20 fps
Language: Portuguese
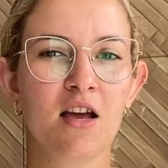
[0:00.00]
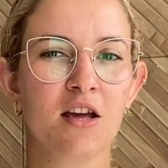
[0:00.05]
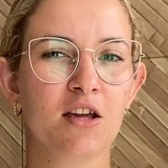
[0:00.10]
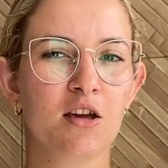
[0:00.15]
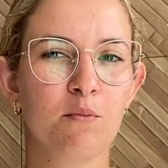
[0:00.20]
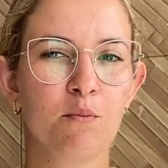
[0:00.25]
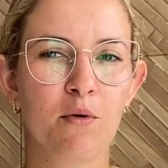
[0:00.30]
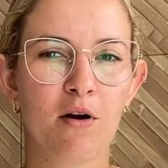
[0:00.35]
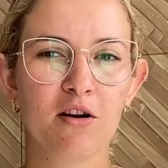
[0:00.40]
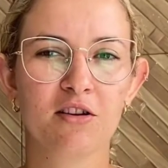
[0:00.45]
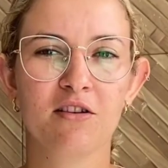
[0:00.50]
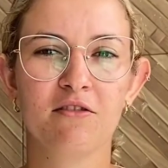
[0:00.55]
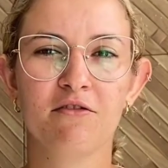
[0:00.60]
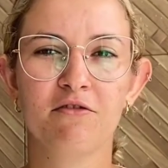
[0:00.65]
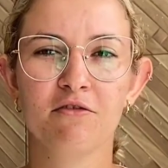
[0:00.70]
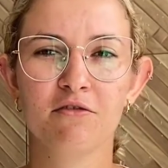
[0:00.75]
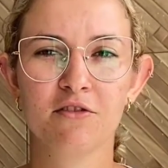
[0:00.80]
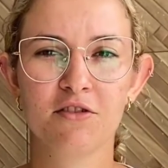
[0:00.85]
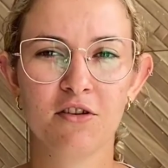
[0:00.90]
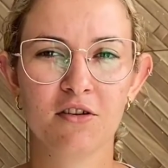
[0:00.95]
que podem
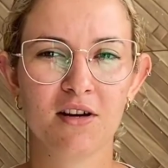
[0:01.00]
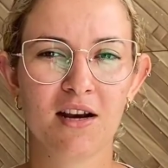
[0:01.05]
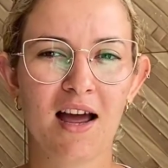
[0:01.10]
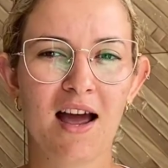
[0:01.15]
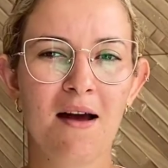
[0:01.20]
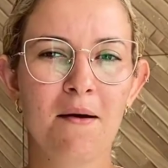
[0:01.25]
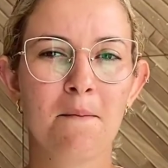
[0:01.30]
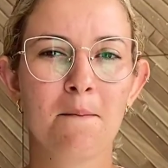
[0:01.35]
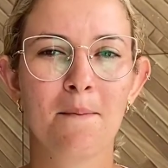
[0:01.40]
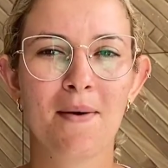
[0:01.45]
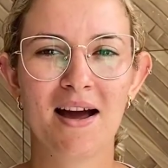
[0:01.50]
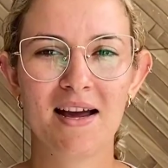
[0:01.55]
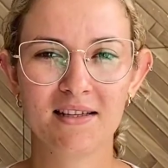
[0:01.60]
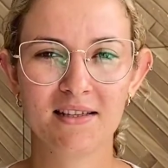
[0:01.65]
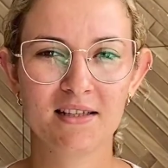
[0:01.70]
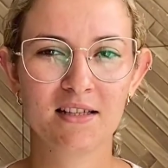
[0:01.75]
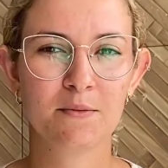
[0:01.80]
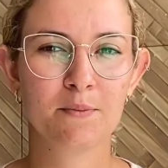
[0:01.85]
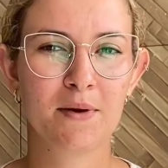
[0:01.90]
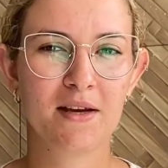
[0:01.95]
funcionar
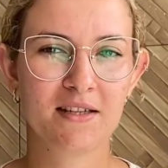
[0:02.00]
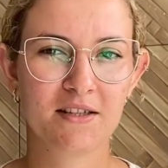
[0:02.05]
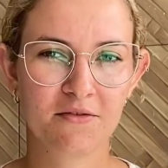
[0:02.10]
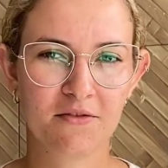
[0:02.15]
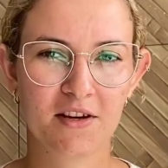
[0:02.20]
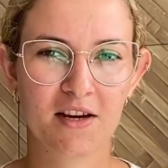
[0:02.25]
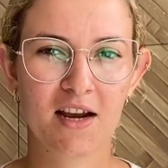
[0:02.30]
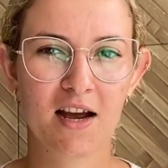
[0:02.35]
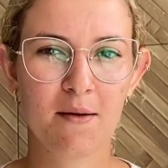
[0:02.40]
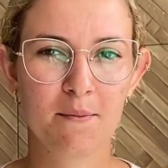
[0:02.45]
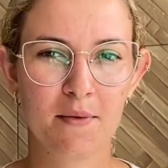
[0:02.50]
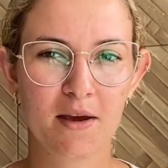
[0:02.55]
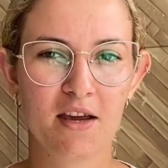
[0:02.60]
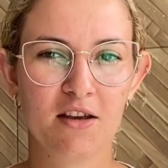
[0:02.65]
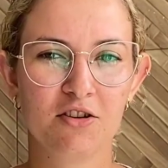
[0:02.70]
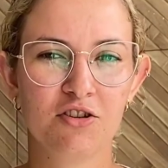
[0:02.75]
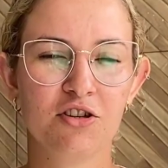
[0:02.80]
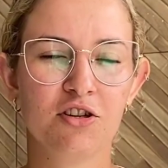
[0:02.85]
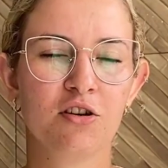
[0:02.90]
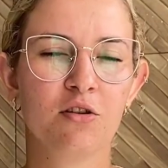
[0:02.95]
mais
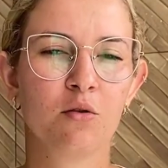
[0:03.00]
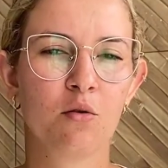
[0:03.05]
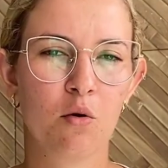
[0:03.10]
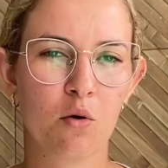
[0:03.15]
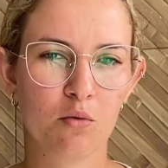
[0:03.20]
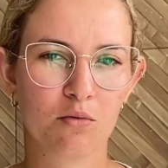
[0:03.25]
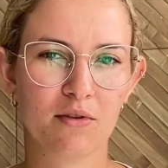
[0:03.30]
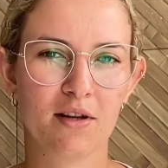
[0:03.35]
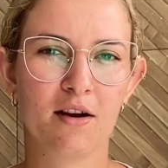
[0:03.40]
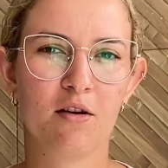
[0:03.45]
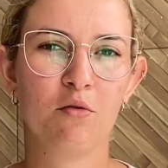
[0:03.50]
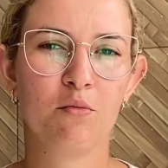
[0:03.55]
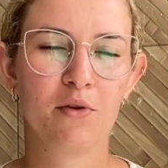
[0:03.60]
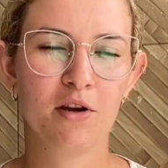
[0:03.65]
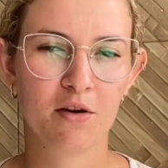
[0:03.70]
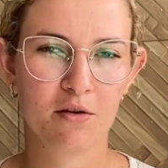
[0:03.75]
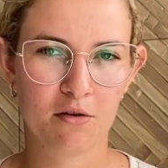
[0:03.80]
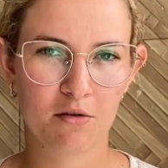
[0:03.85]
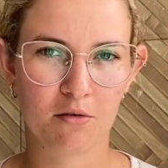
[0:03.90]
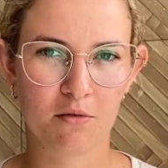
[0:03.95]
especificamente contra o
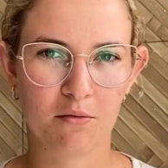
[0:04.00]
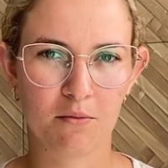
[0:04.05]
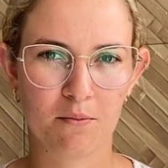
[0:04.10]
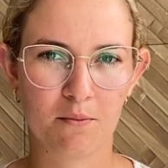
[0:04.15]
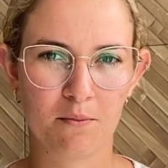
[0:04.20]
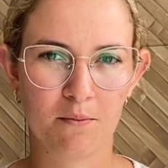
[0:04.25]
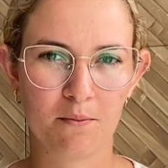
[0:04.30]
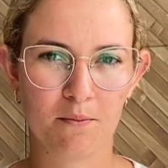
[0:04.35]
Omicron.